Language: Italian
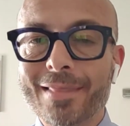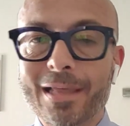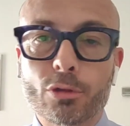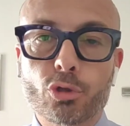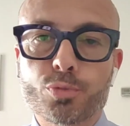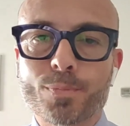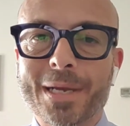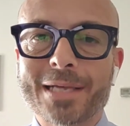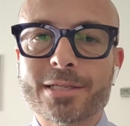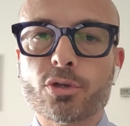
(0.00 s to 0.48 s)

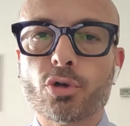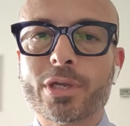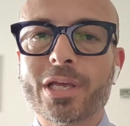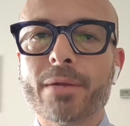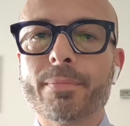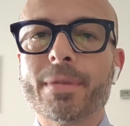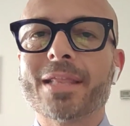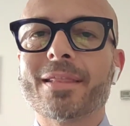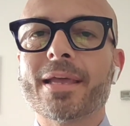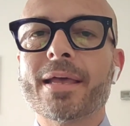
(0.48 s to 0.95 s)
dando spazio
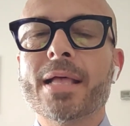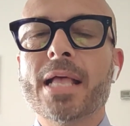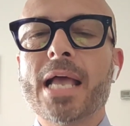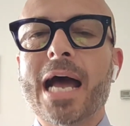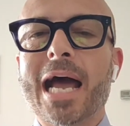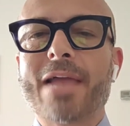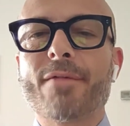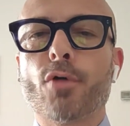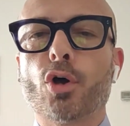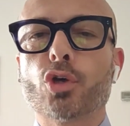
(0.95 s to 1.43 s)
chiaramente
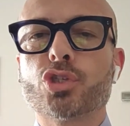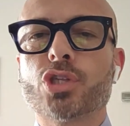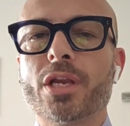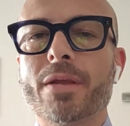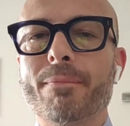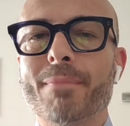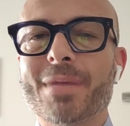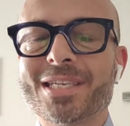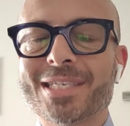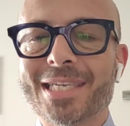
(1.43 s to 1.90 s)
ai
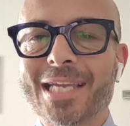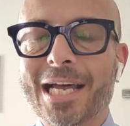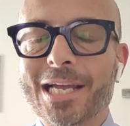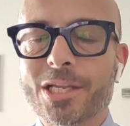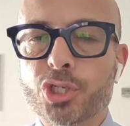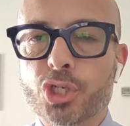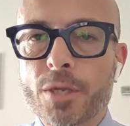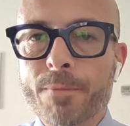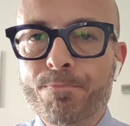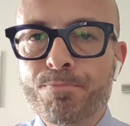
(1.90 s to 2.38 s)
vostri
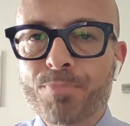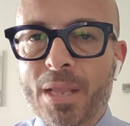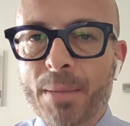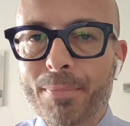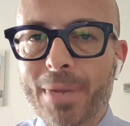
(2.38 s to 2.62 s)
messaggi.